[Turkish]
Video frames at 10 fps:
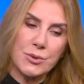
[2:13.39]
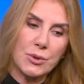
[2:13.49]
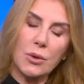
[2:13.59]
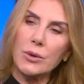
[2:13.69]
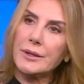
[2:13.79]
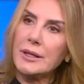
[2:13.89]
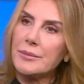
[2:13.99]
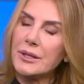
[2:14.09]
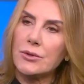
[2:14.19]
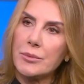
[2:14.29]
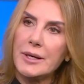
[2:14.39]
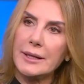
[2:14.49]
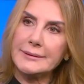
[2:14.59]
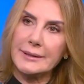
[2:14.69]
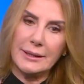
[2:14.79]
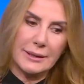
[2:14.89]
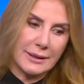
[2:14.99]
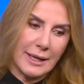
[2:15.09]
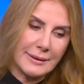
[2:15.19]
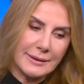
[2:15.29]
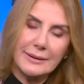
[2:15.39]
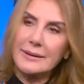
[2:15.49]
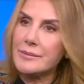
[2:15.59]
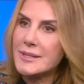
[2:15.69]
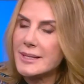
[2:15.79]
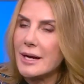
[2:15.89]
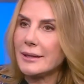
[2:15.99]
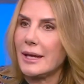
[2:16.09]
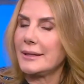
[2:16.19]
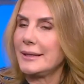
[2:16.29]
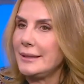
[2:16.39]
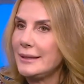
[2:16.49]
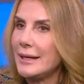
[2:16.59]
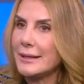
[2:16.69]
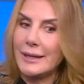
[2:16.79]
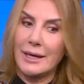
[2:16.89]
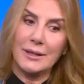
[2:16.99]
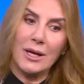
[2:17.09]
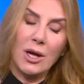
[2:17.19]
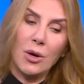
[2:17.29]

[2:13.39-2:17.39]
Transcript: Çünkü oradaki mikrobiyata kendini temizlerken, yenilerken